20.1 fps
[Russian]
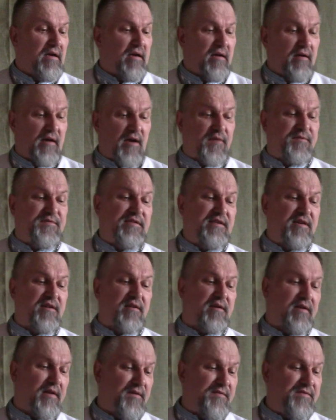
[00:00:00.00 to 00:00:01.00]
как в
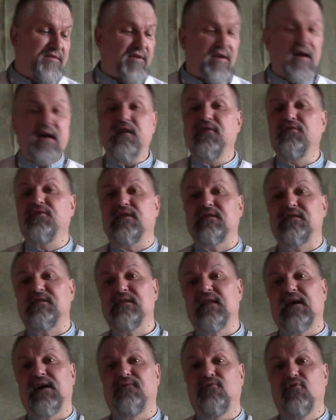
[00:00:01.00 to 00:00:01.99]
зеркале, взираем на
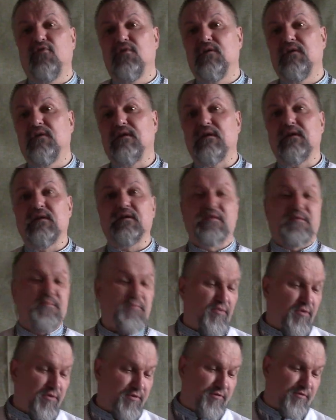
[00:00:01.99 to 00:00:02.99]
славу
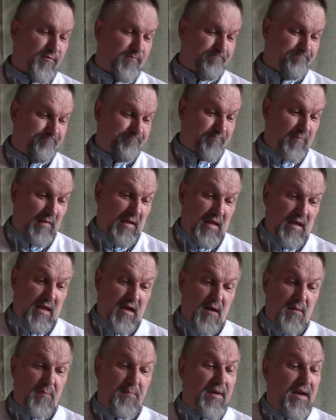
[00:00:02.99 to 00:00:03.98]
Господню.
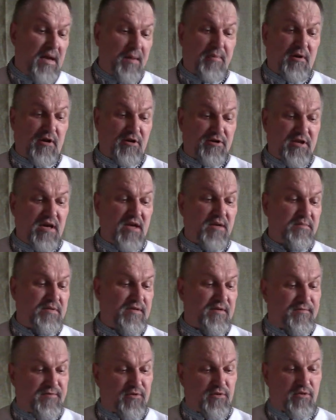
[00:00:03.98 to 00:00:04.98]

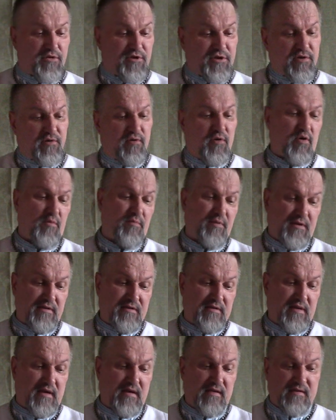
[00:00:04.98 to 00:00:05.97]
Преображаемся в тот же
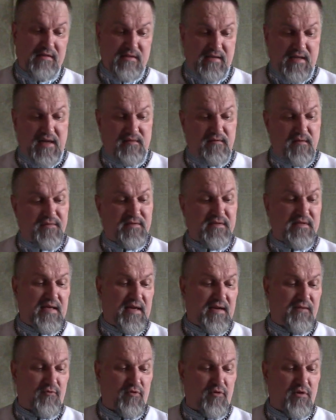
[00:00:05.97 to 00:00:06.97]
образ, от славы в
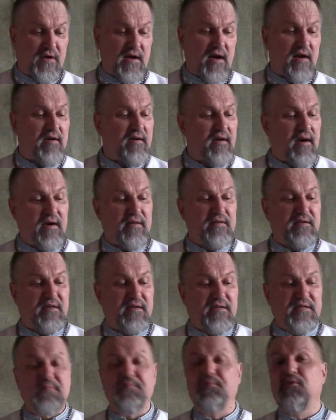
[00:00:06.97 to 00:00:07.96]
славу, как от
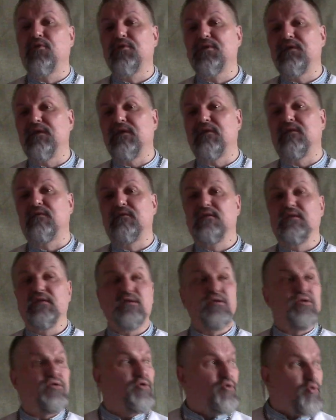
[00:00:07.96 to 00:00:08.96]
Господня
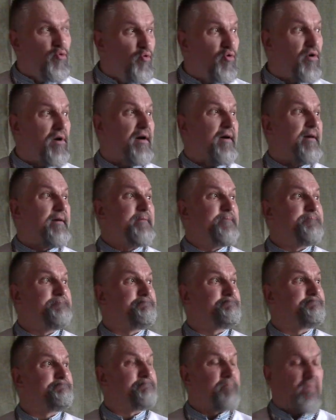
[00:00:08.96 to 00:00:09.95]
Духа.
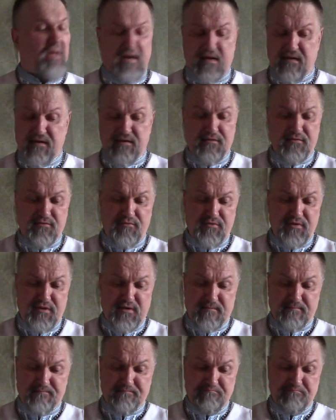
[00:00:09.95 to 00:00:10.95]
Аллилуйя.